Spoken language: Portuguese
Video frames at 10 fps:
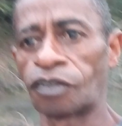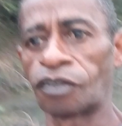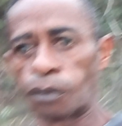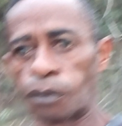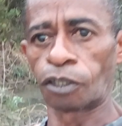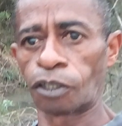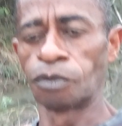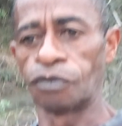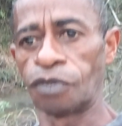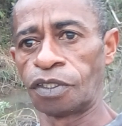Até o
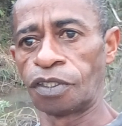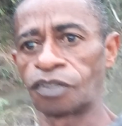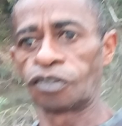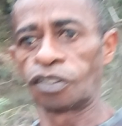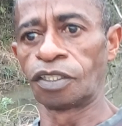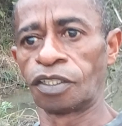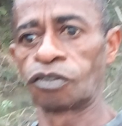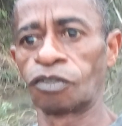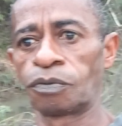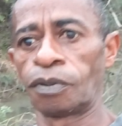próximo vídeo, assim se
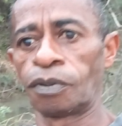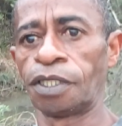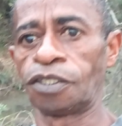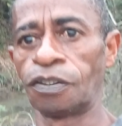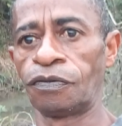Deus nos permitir.